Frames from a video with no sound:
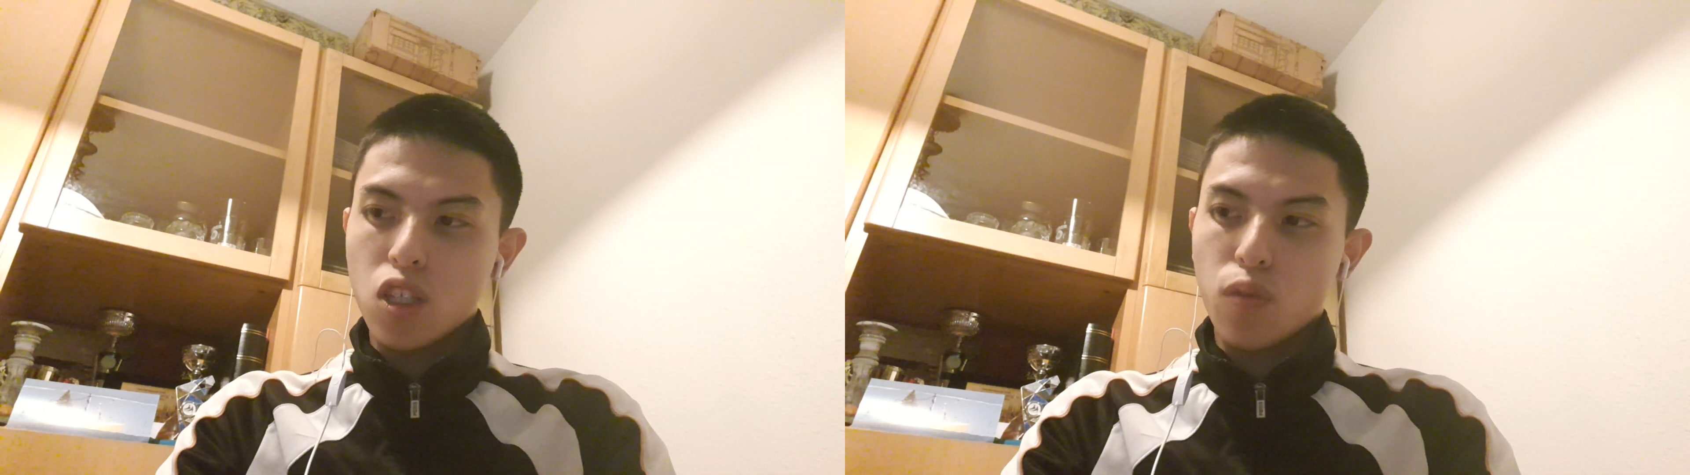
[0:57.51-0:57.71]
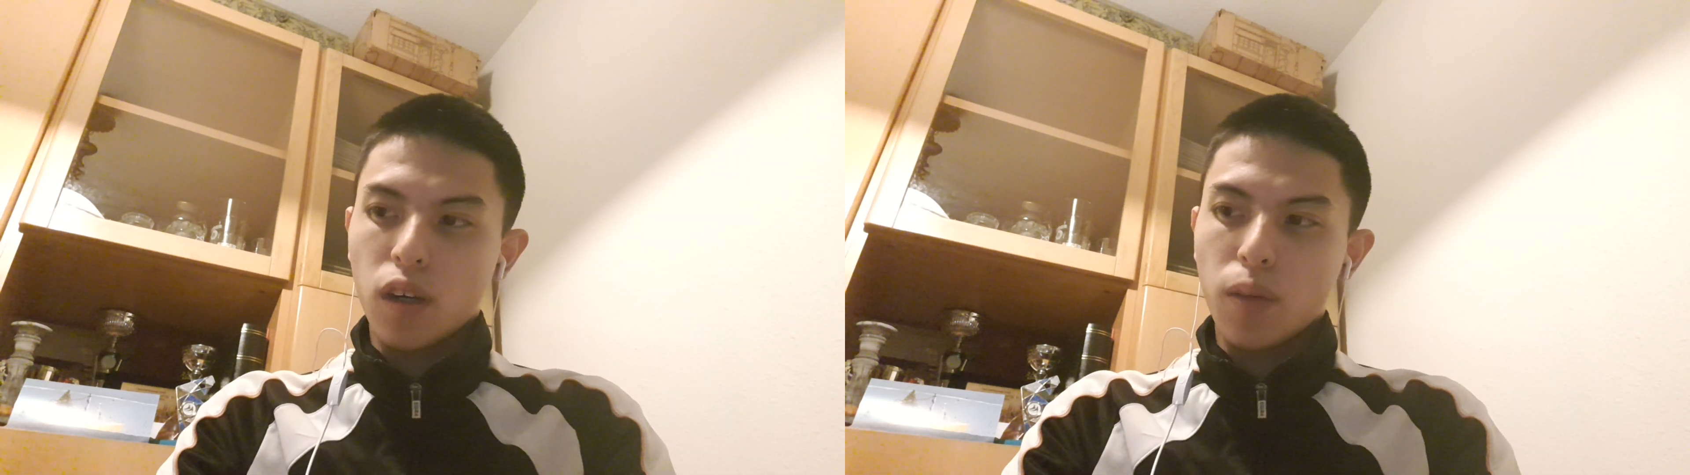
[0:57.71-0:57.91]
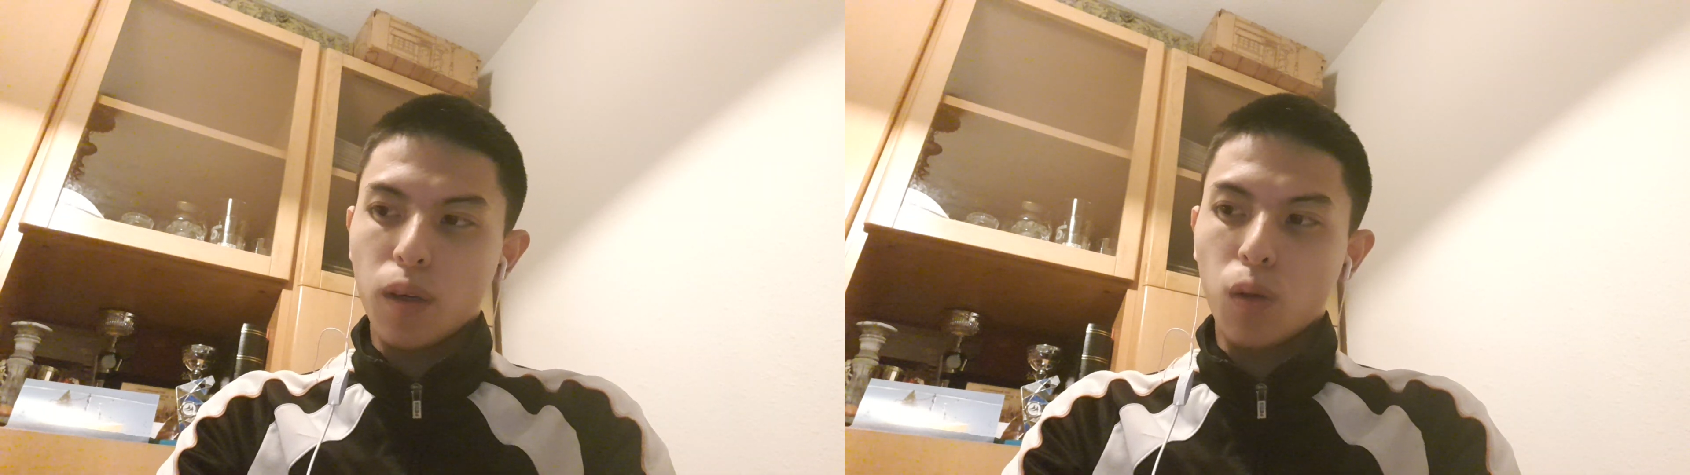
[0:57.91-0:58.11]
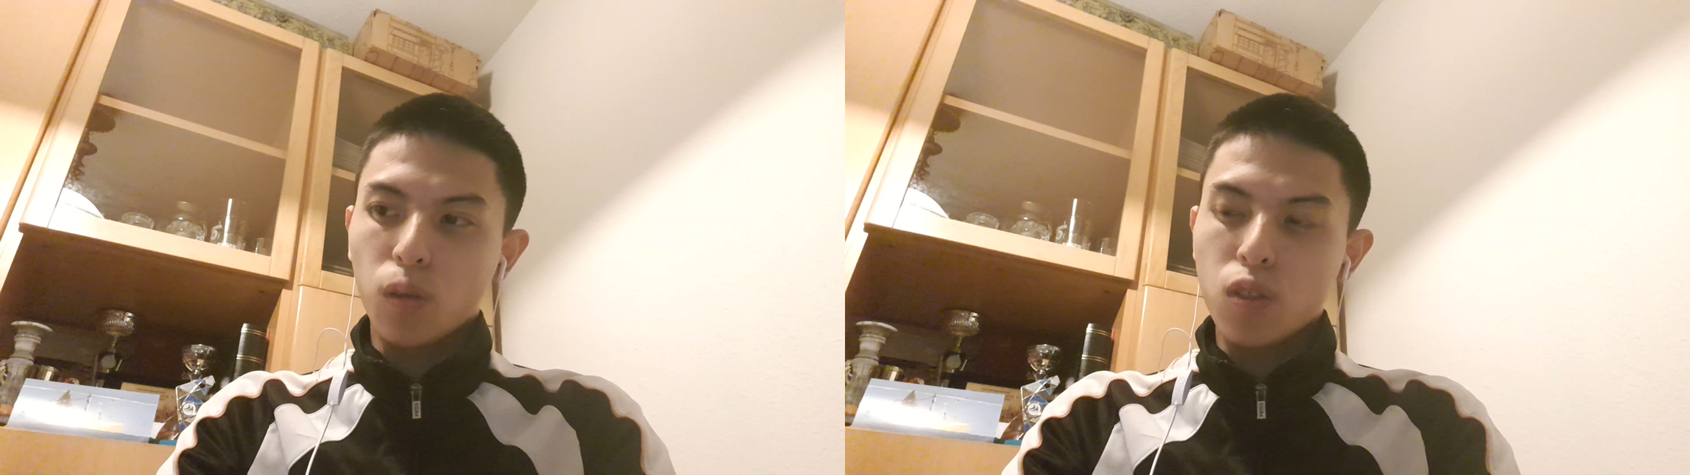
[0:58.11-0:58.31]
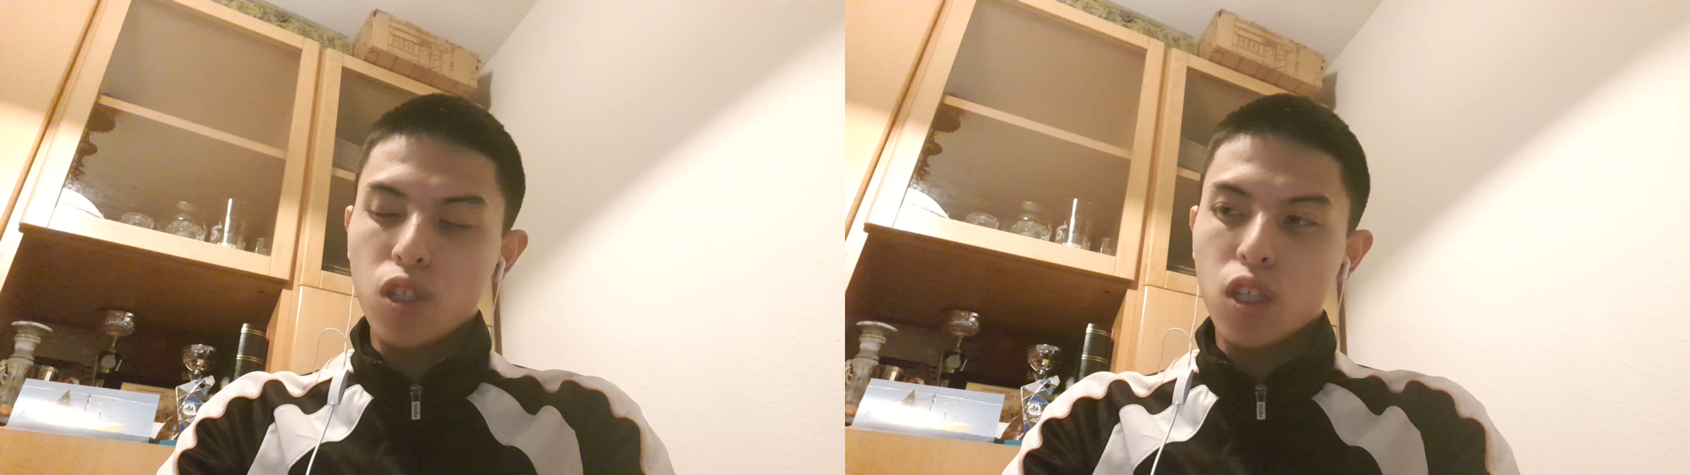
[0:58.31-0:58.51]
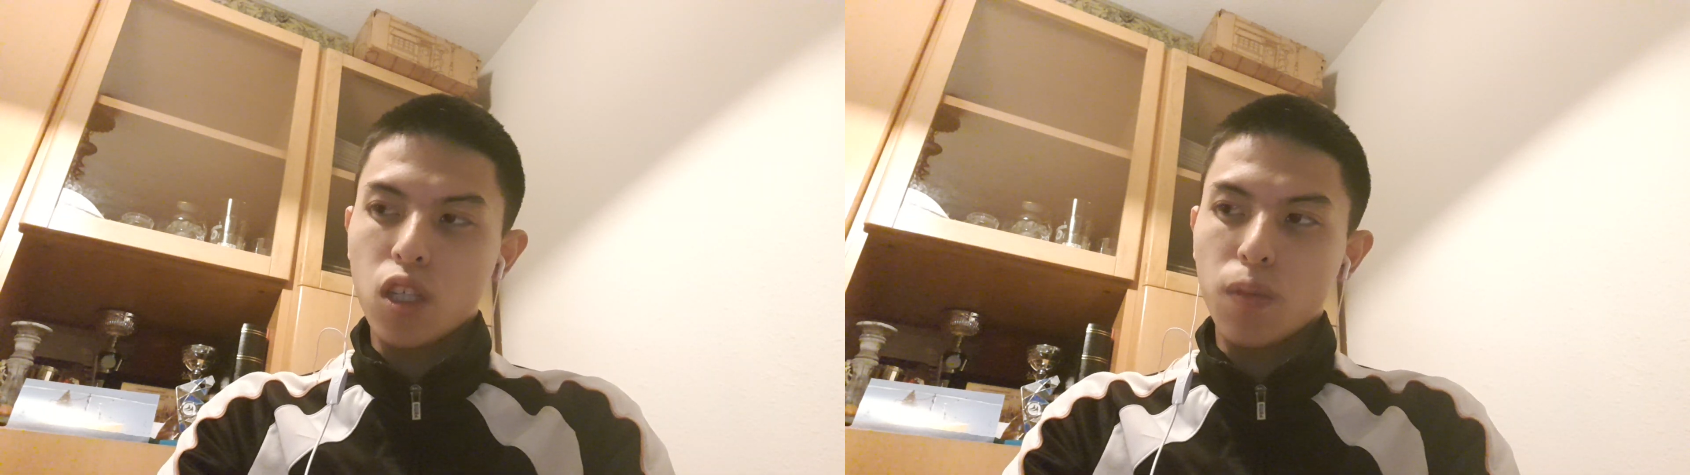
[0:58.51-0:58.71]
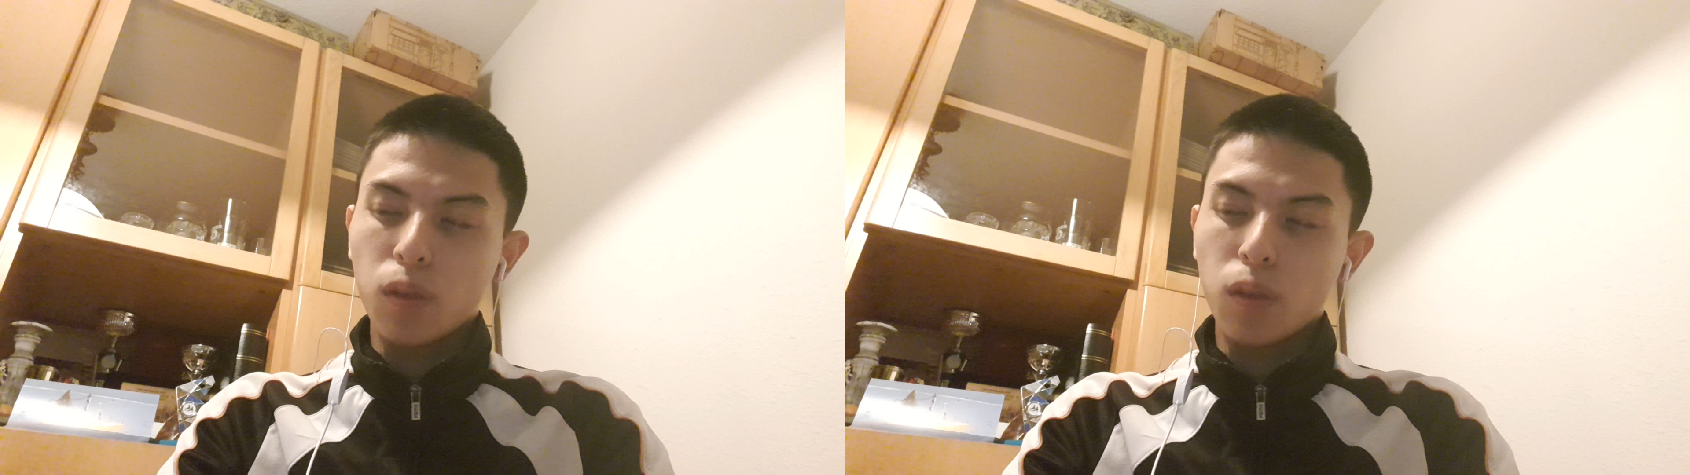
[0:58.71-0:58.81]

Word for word: 手は、まあ、今年、